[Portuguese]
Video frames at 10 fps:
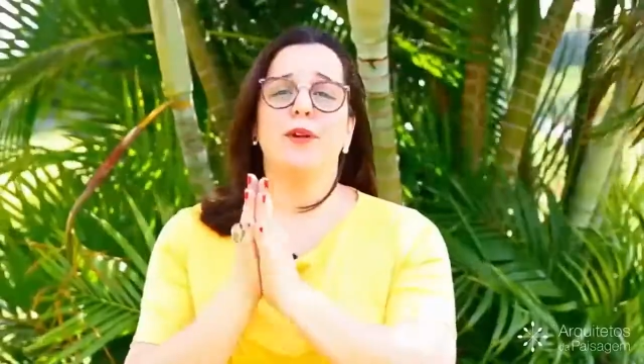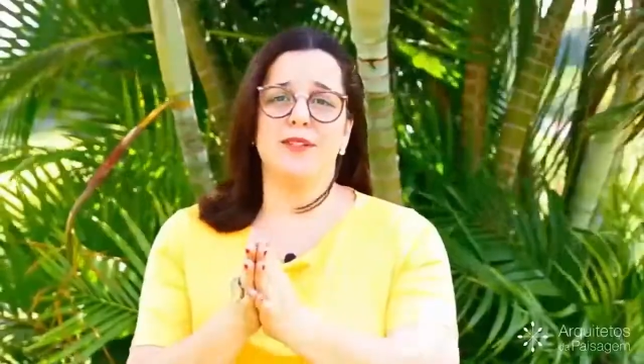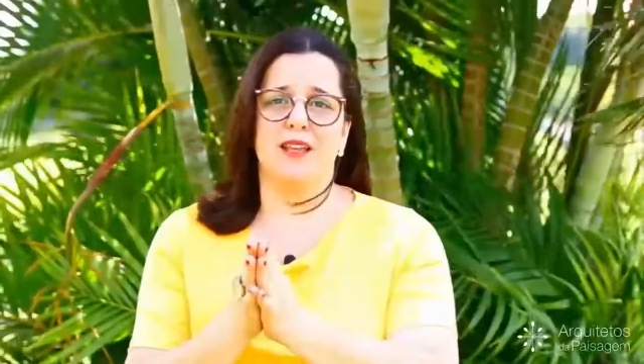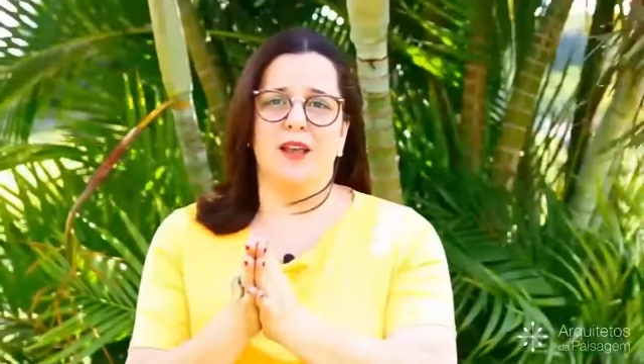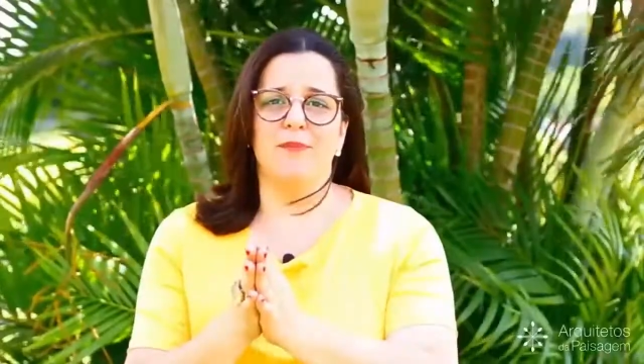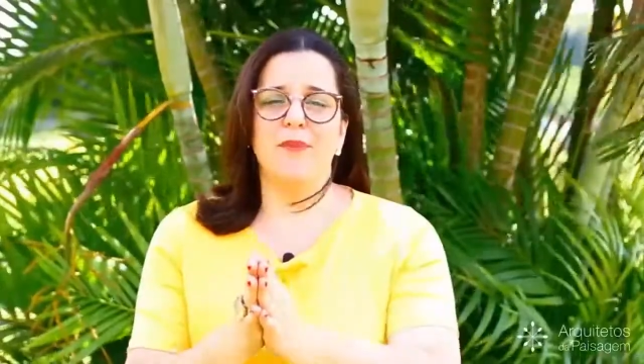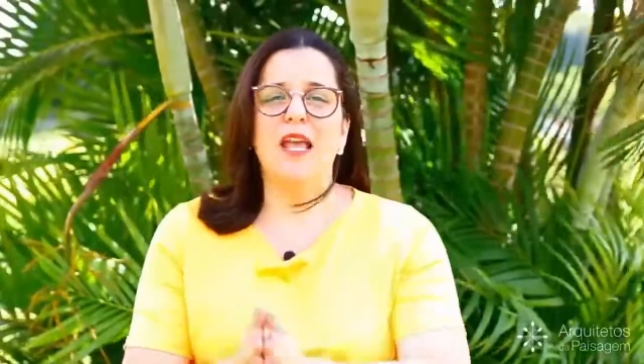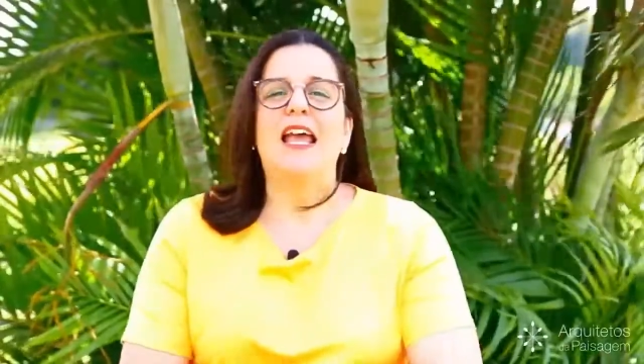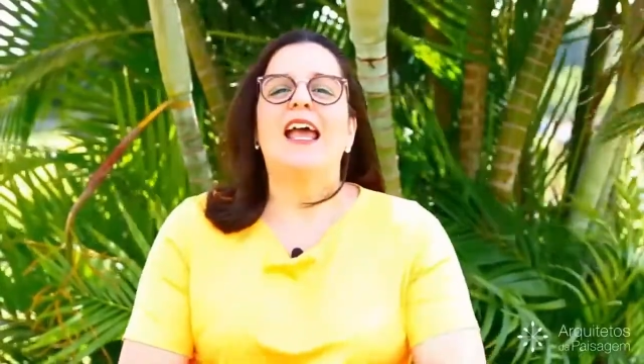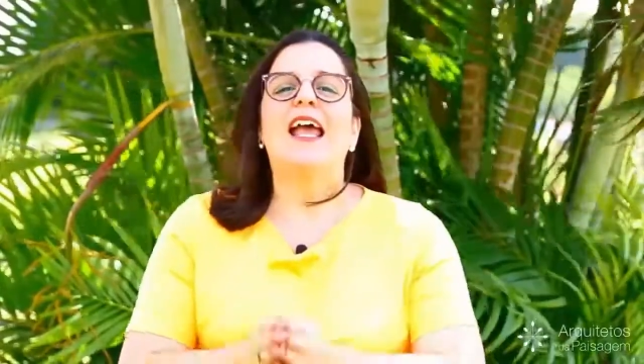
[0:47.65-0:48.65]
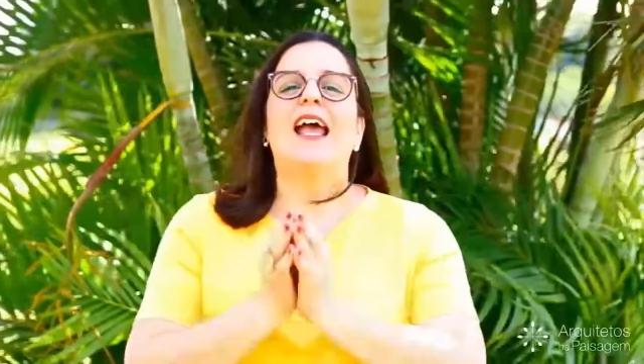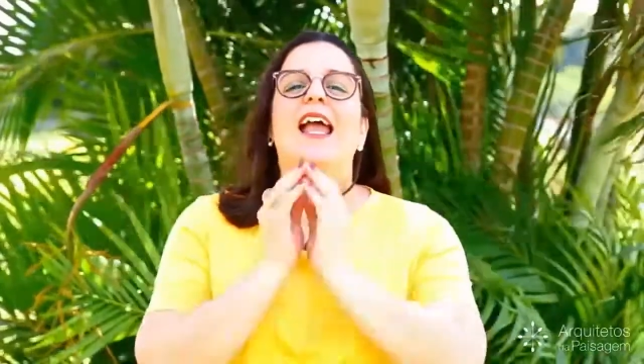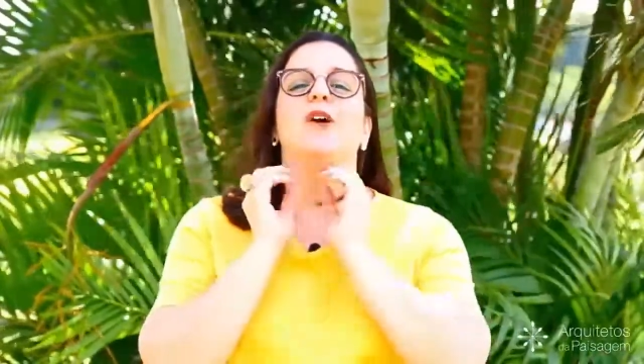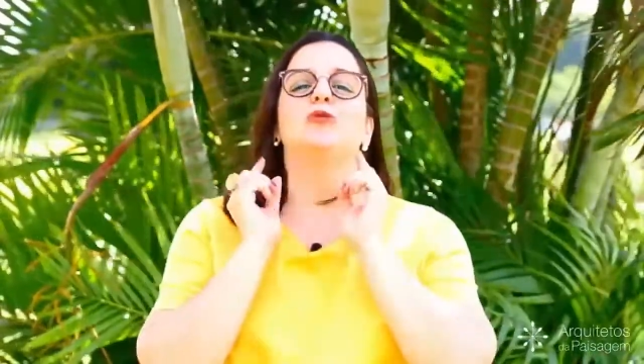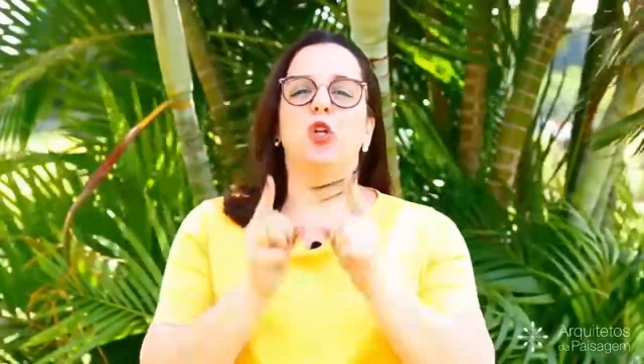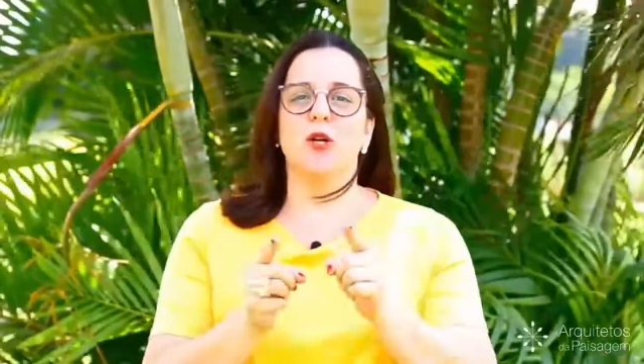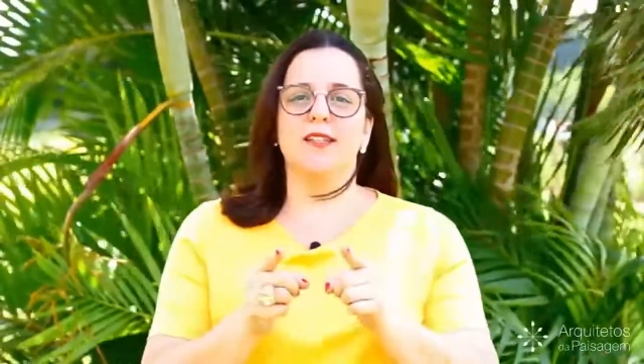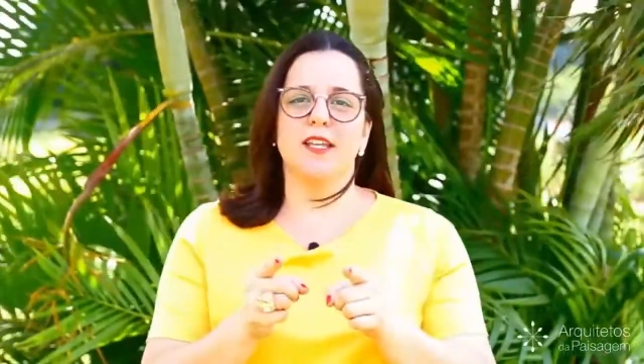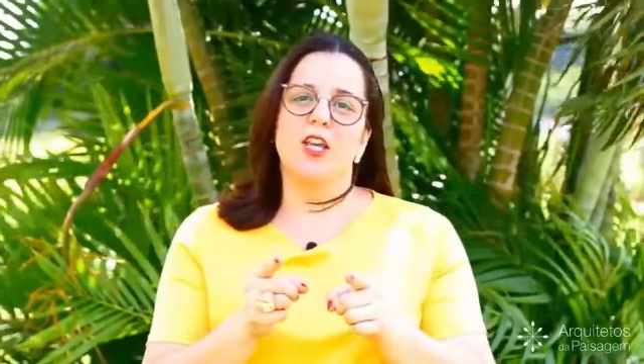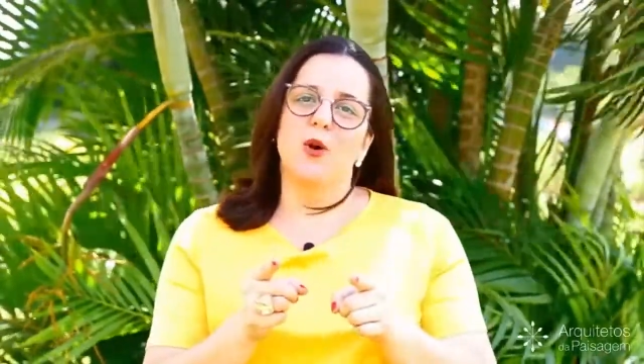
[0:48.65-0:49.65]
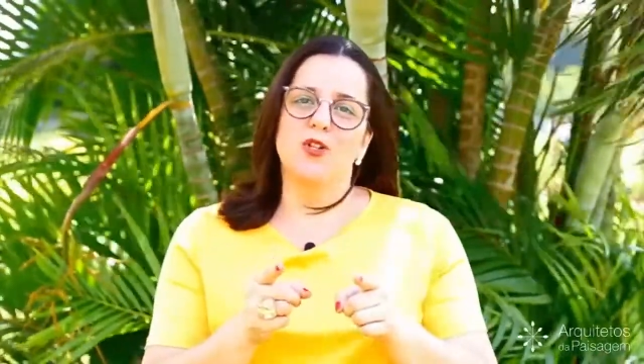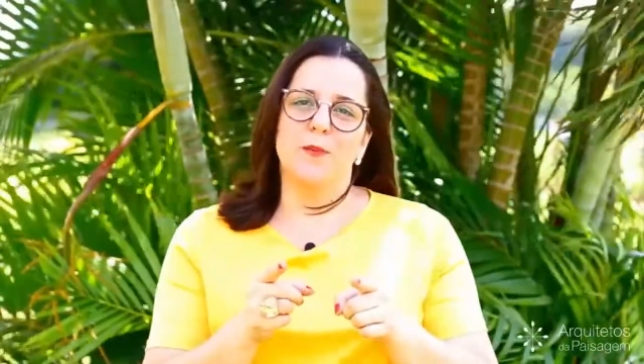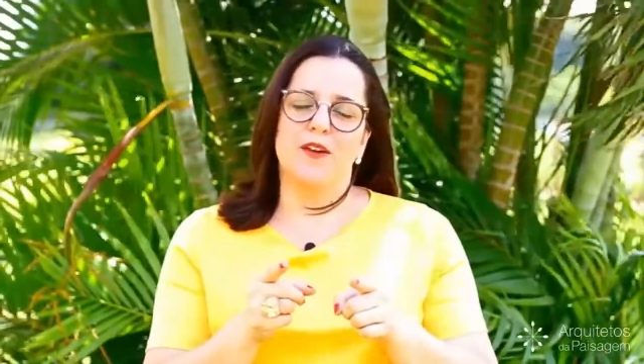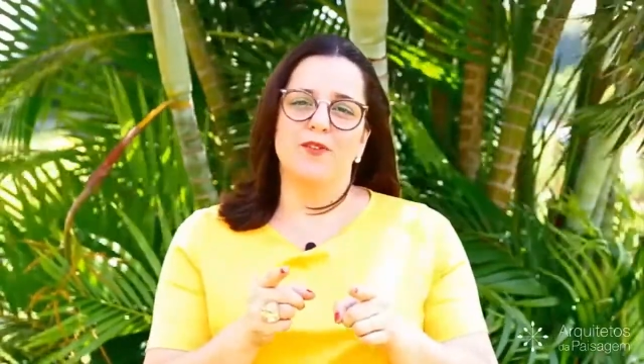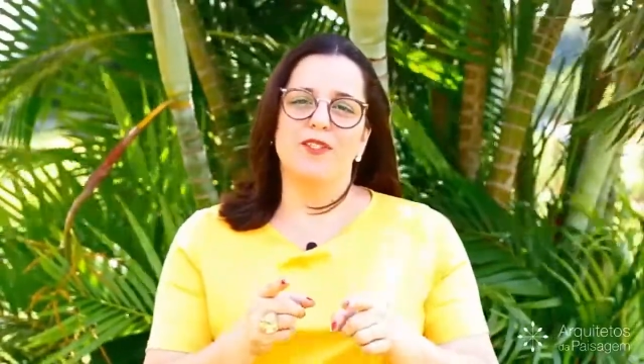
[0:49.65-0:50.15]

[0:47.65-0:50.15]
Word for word: Pois é. Eu trouxe aqui hoje para